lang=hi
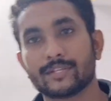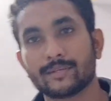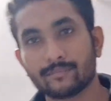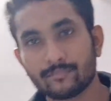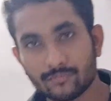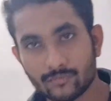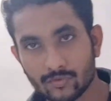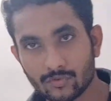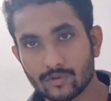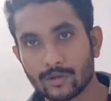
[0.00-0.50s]

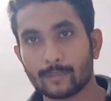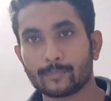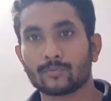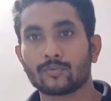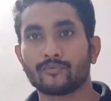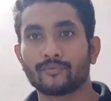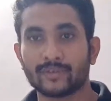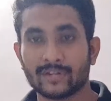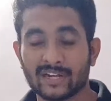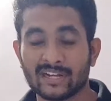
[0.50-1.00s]
जिम तो
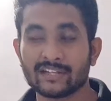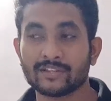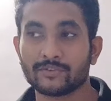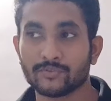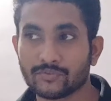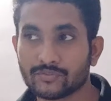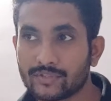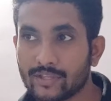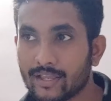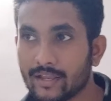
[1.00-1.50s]
आपको फिलहाल
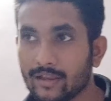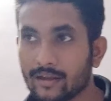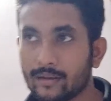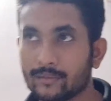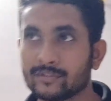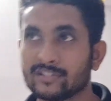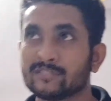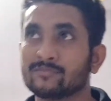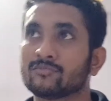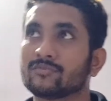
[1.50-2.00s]
यूज
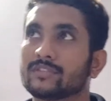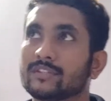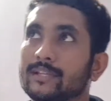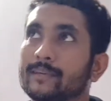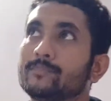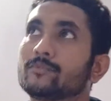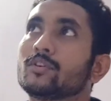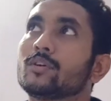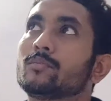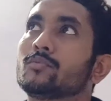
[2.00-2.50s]
नहीं जिम
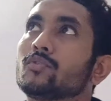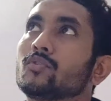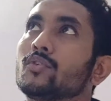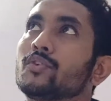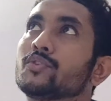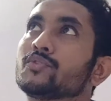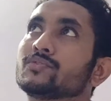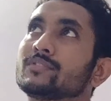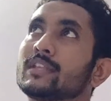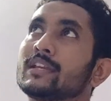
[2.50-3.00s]
जिम तो हम लोग
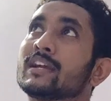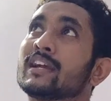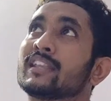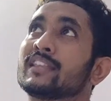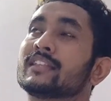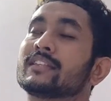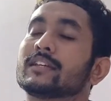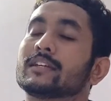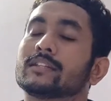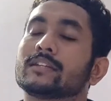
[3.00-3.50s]
को यूज नहीं
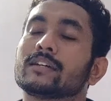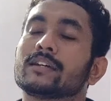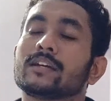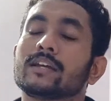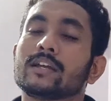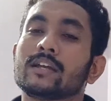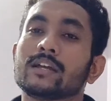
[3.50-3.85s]
करने दिया था